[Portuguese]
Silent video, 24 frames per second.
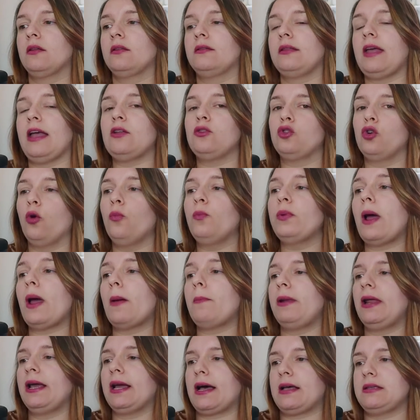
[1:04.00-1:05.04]
tem dupla
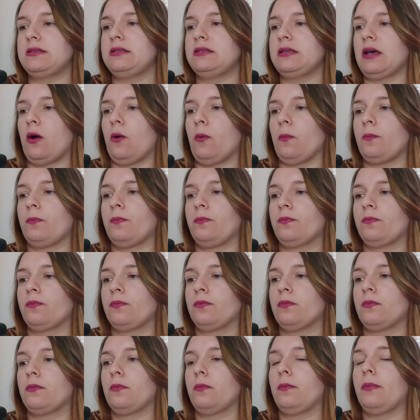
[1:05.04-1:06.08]
aplicação
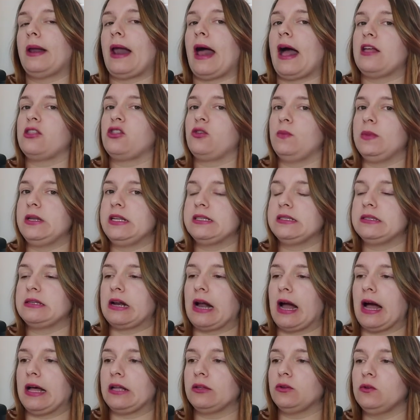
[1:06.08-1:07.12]
para
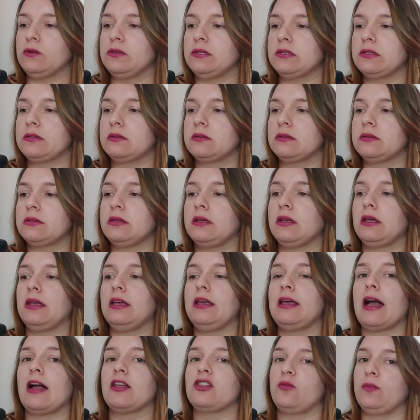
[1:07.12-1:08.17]
administrados
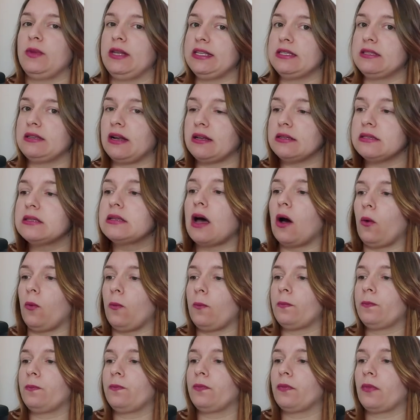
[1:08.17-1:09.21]
e
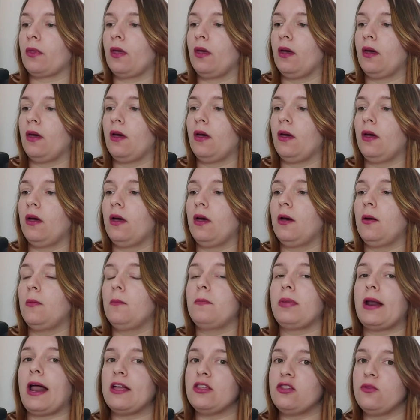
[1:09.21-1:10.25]
administração.
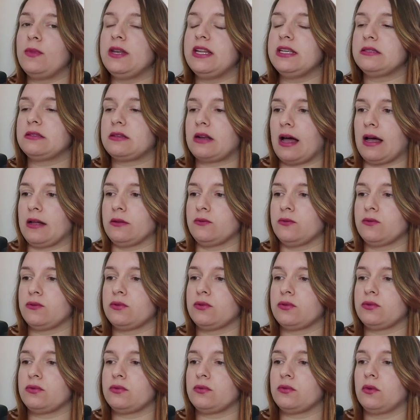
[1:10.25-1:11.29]
Para
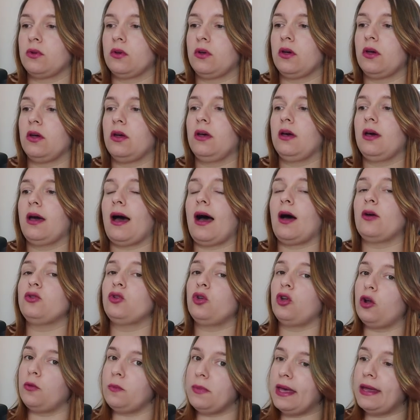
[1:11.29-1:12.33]
administrados,
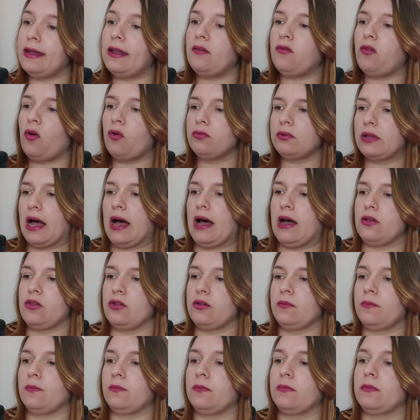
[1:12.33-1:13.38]
autonomia da
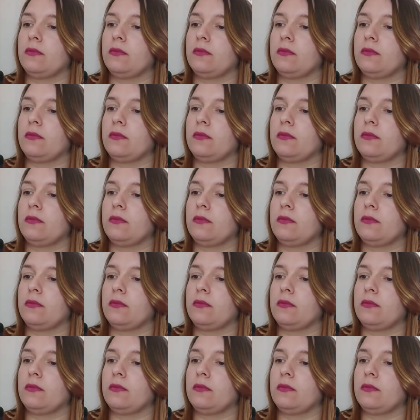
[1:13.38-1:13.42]
vontade.